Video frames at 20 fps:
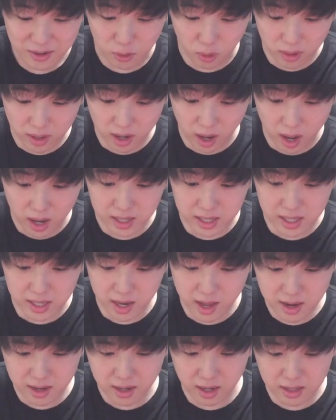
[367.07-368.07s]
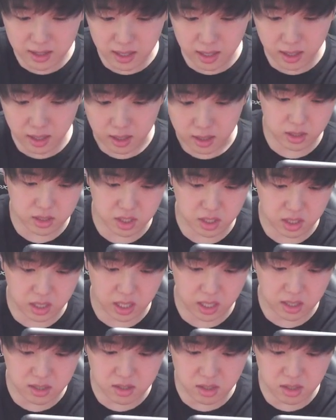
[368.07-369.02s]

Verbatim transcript: これ明らかに地球